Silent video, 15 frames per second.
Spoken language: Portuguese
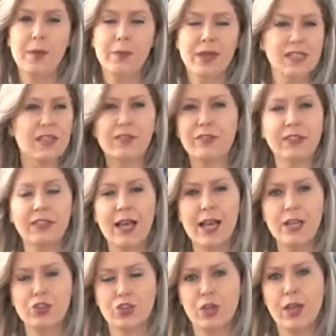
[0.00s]
Mas, na
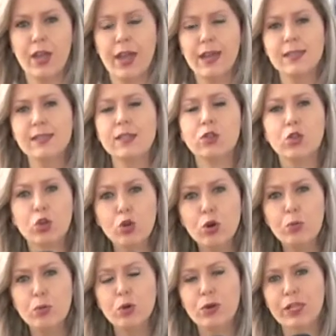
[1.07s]
verdade, esse
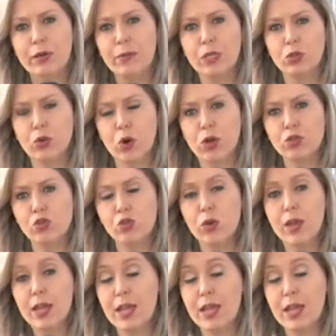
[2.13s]
grupo criminoso